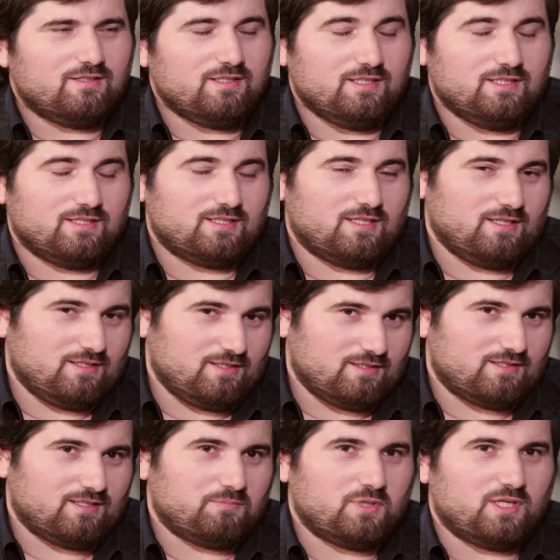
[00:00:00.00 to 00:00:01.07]
Если
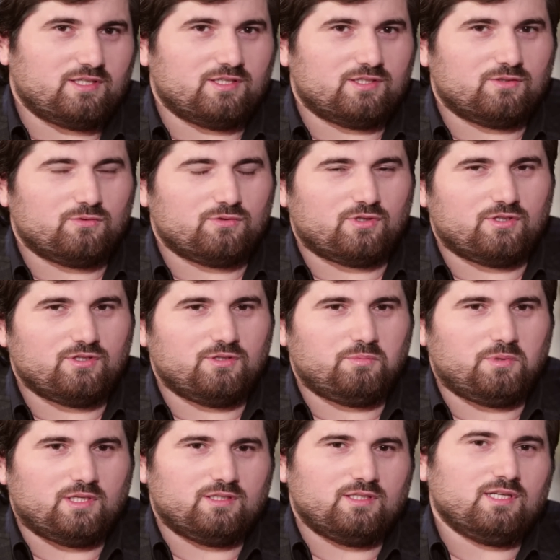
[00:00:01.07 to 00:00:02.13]
там какие-то утренние
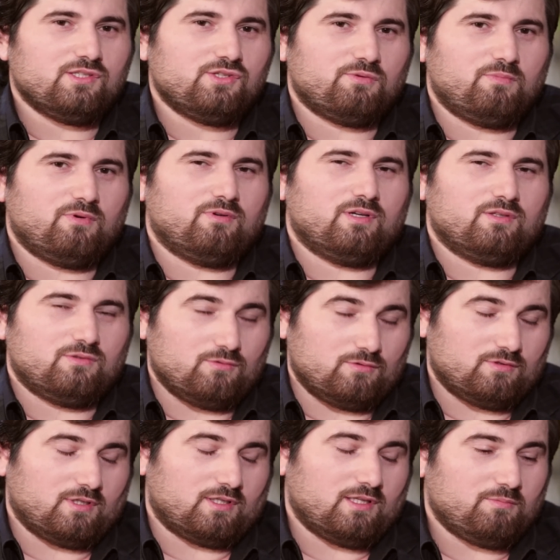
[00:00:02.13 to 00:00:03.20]
передачи бывают, то
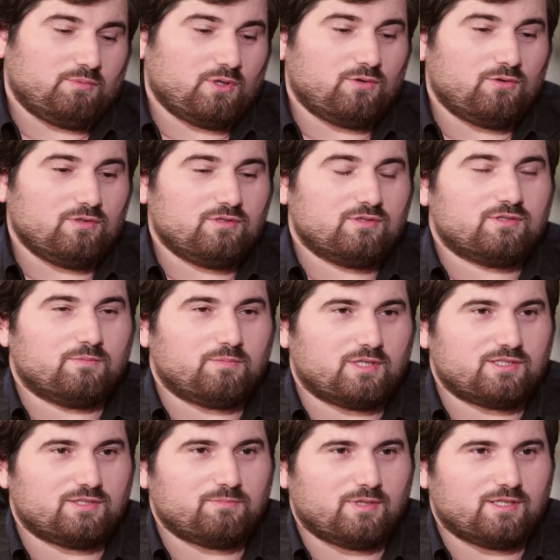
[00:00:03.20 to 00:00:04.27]
тогда приходится
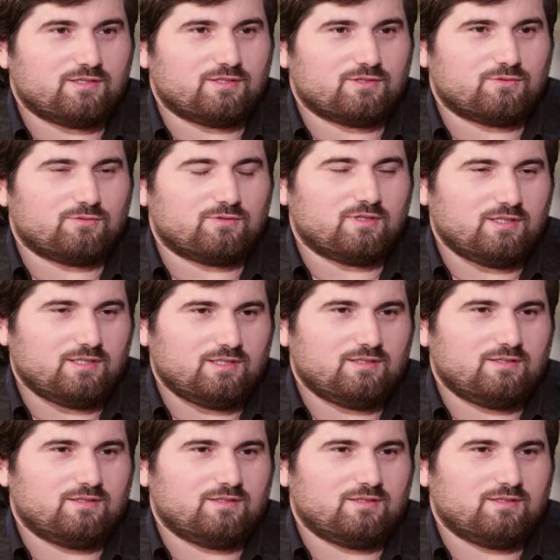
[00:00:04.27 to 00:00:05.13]
просыпаться с утра.